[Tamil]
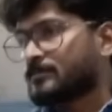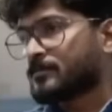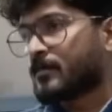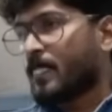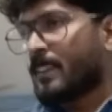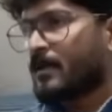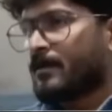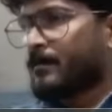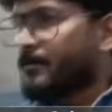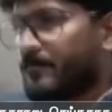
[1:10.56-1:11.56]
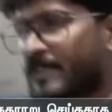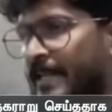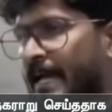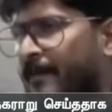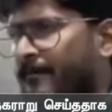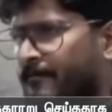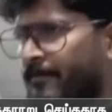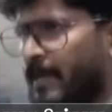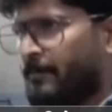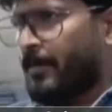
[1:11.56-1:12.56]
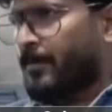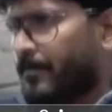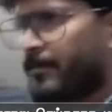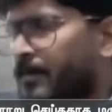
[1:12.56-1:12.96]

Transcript: போட்டுக்கு ரைட்டு அதுவும் கம்மியாகல